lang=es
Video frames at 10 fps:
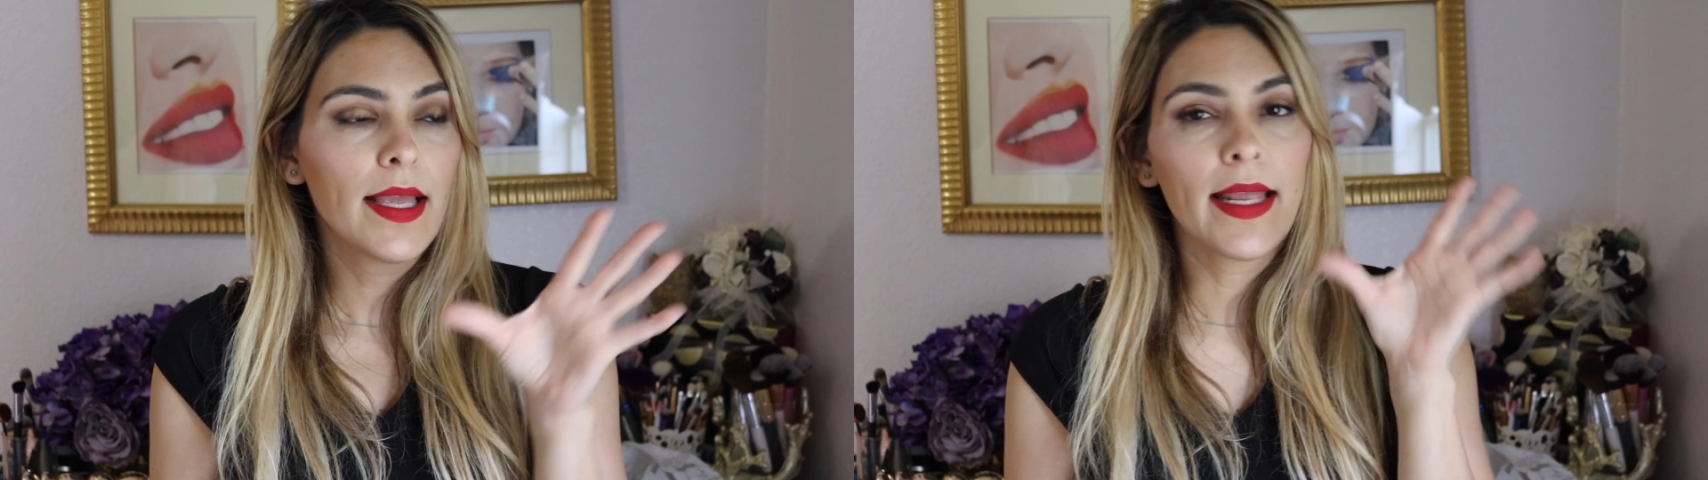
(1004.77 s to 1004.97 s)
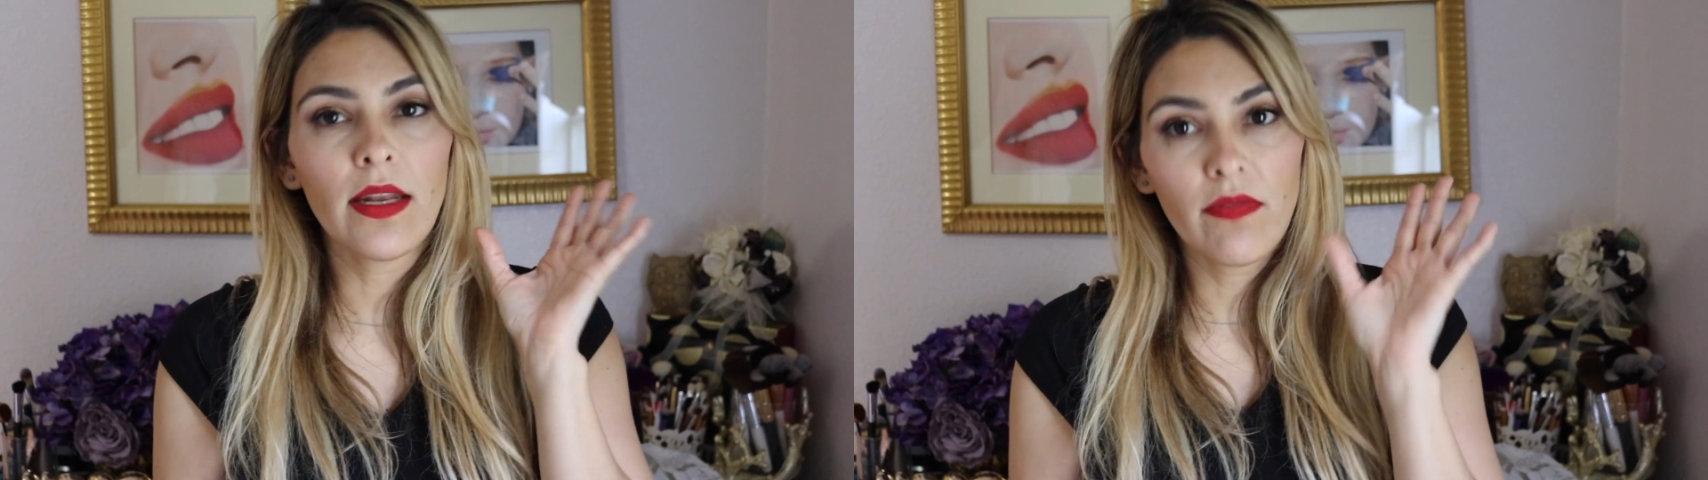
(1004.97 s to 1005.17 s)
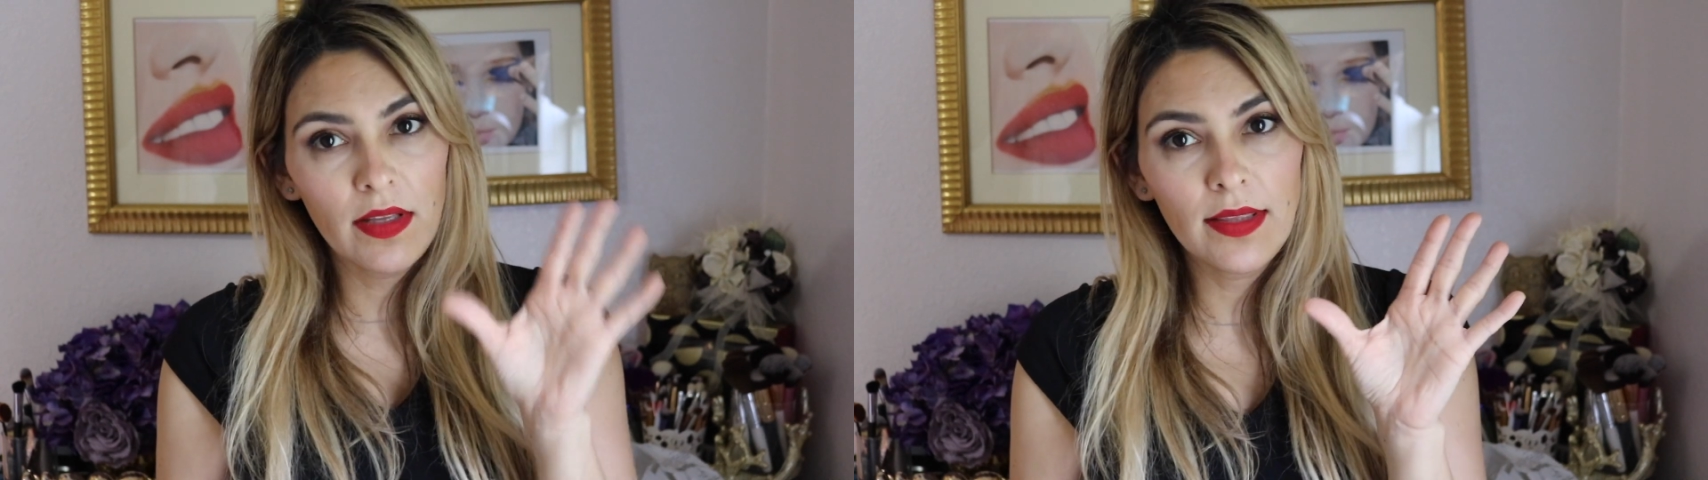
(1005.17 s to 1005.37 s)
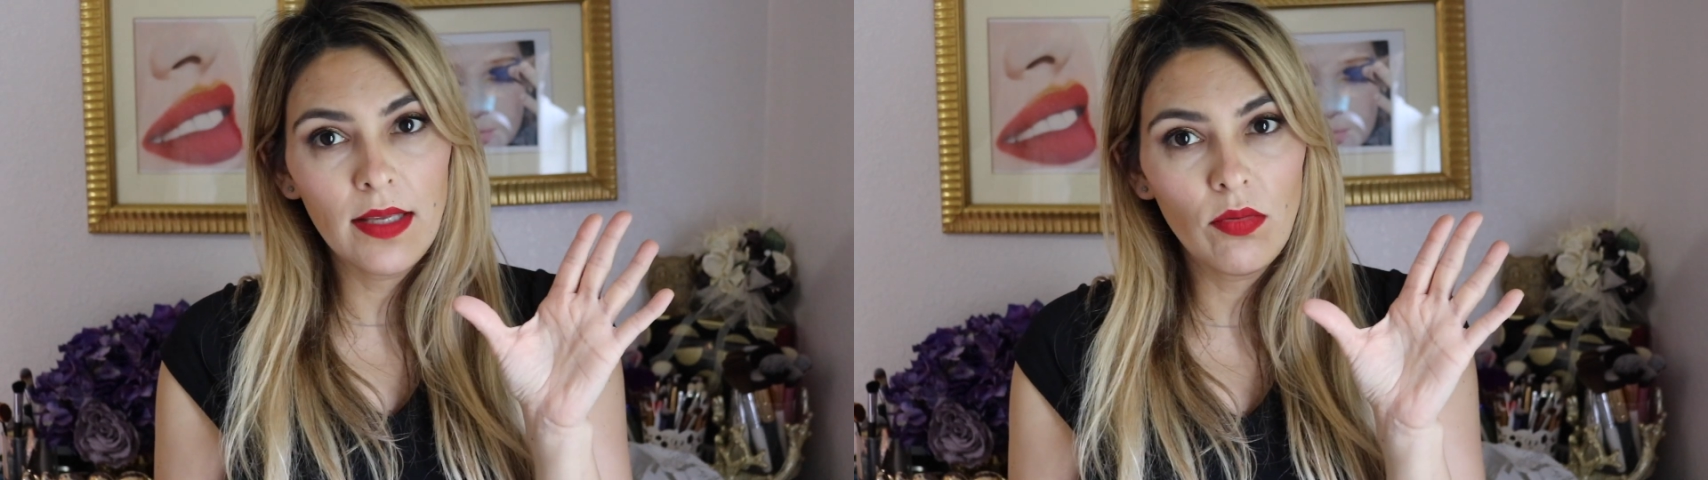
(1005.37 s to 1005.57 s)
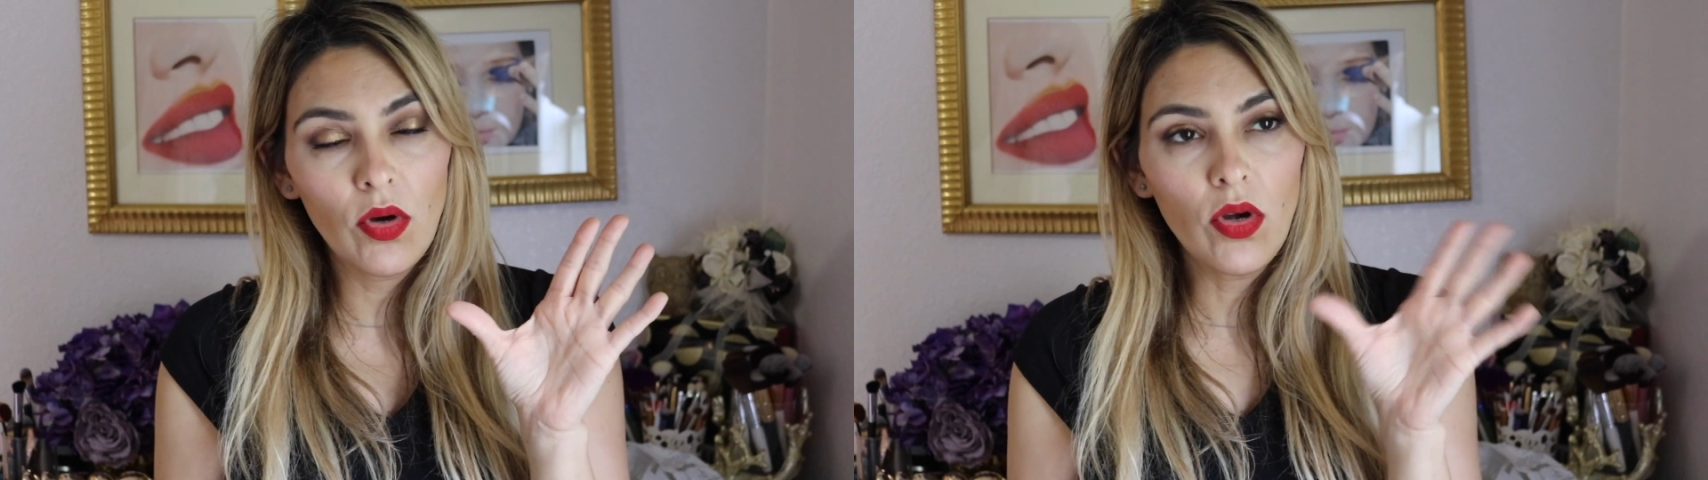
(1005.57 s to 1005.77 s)
en
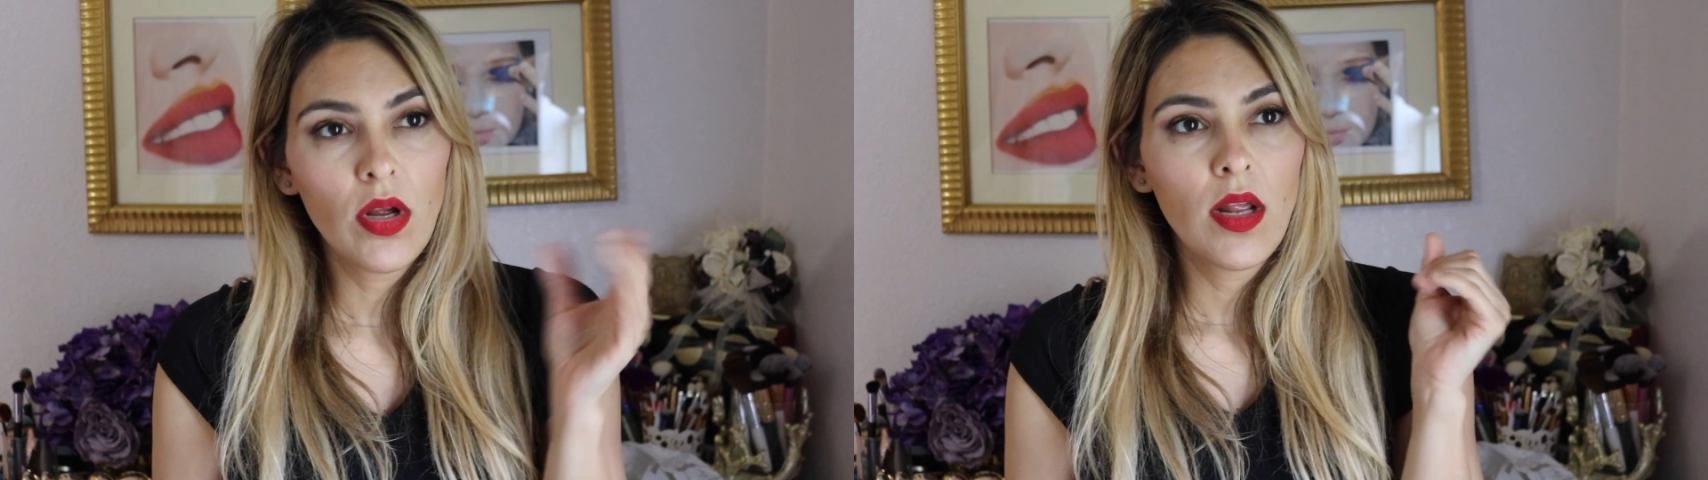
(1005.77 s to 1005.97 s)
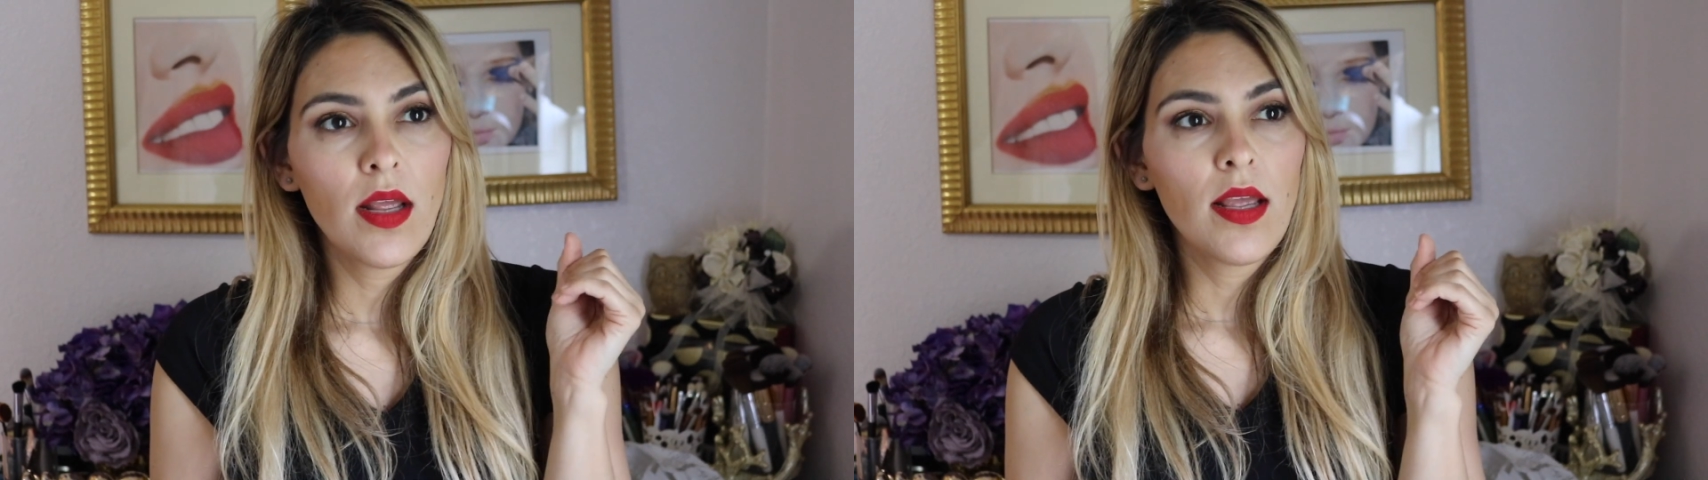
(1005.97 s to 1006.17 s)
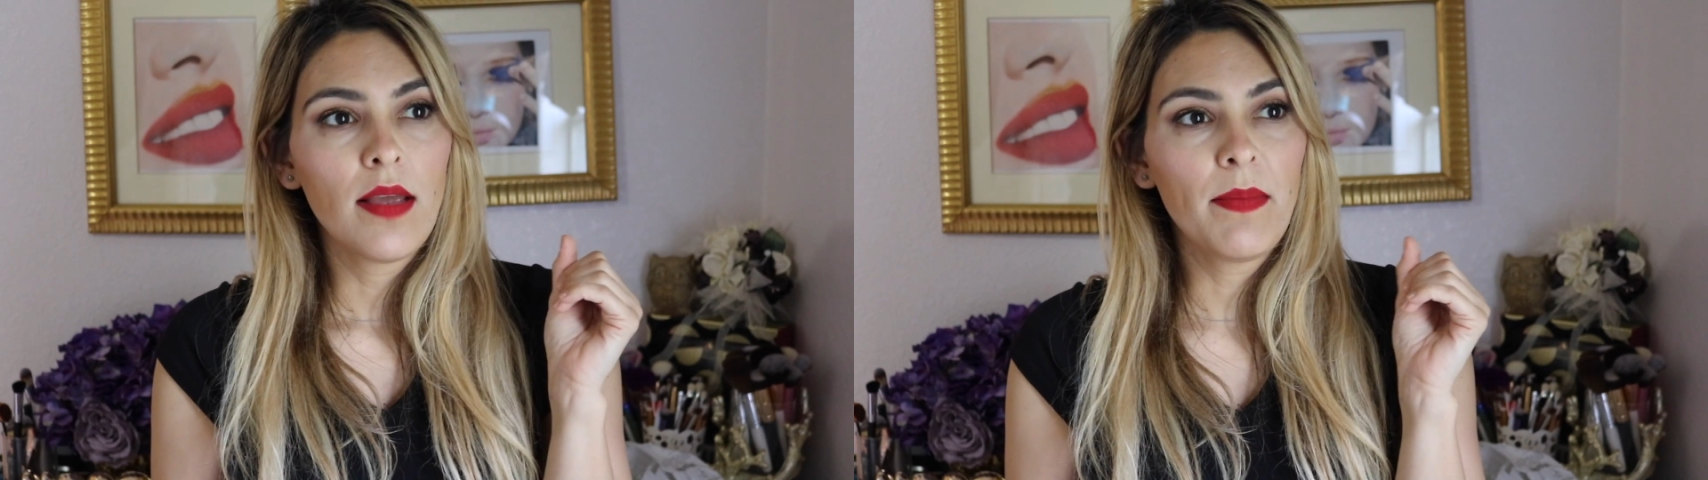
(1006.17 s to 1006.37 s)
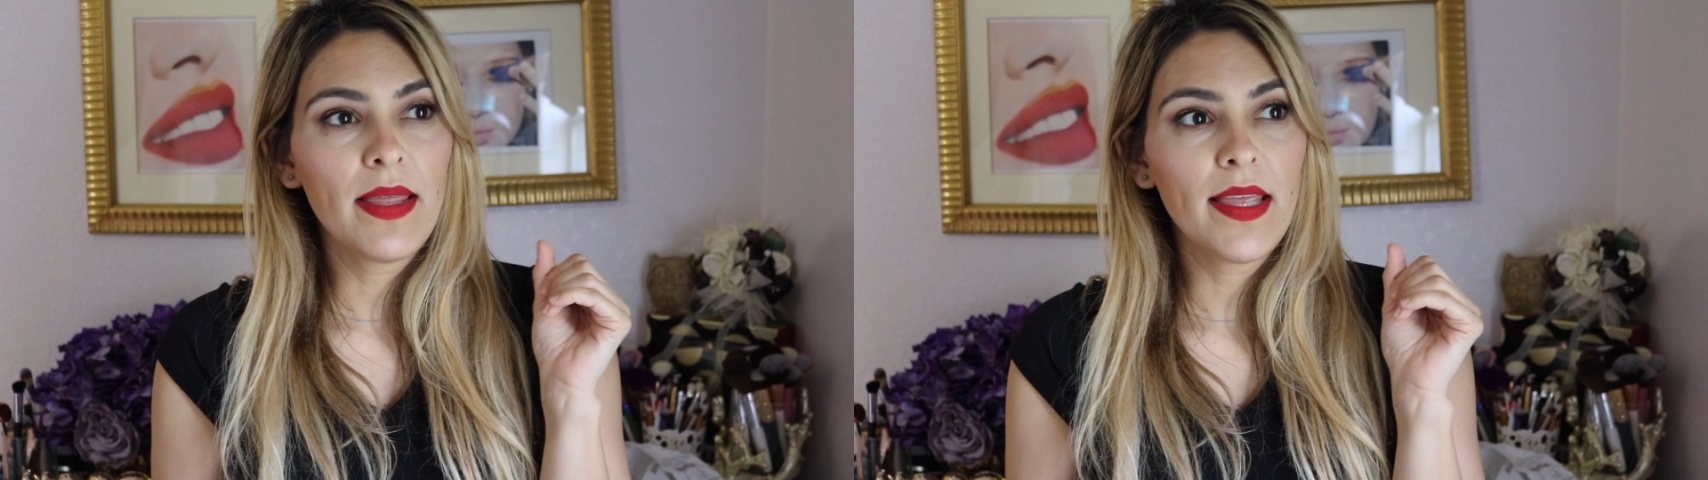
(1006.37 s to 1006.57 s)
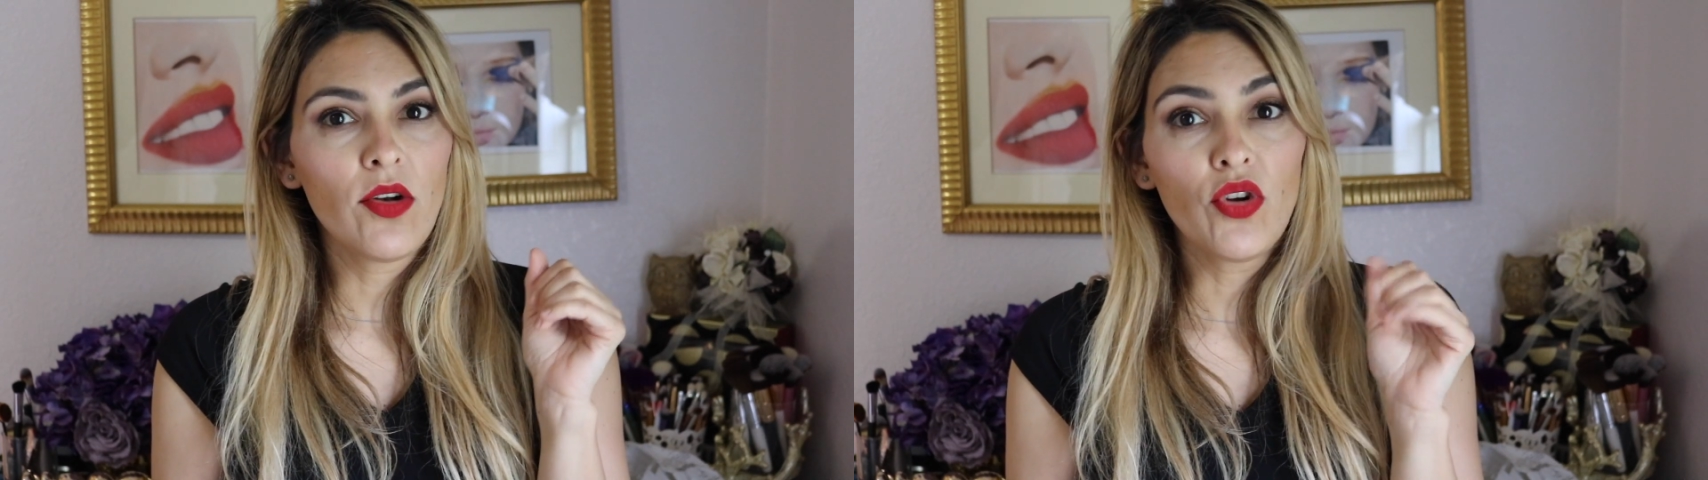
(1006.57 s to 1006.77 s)
efectivo
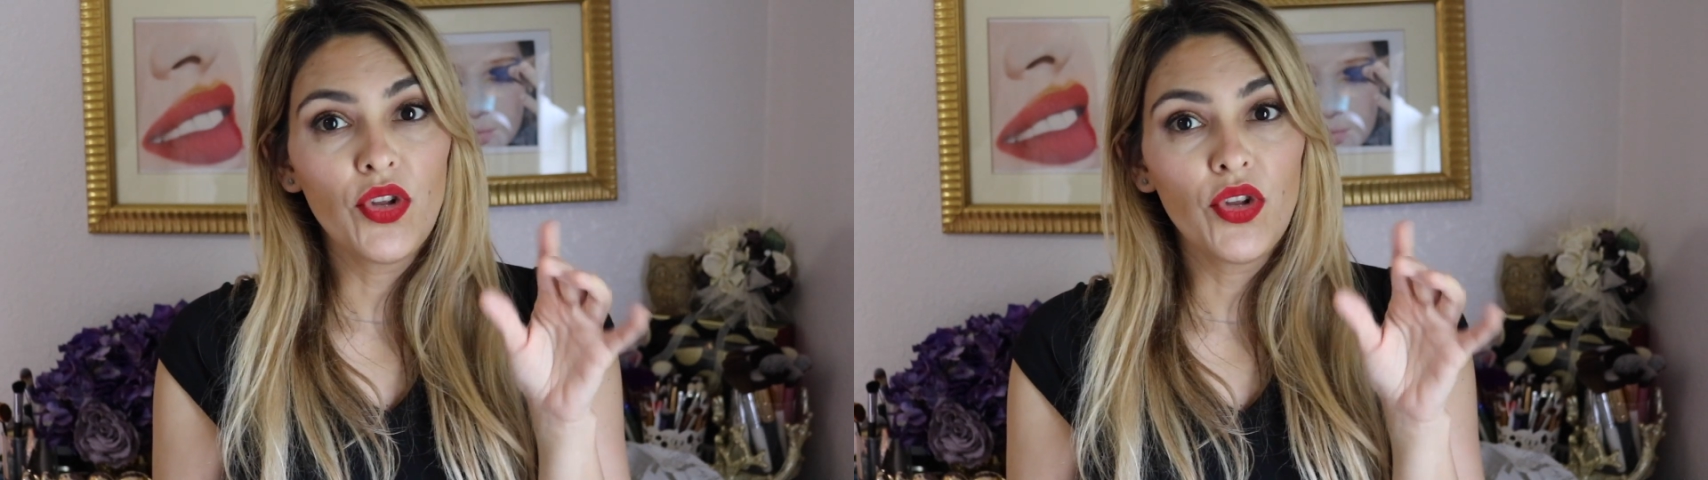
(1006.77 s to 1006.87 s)
me dieron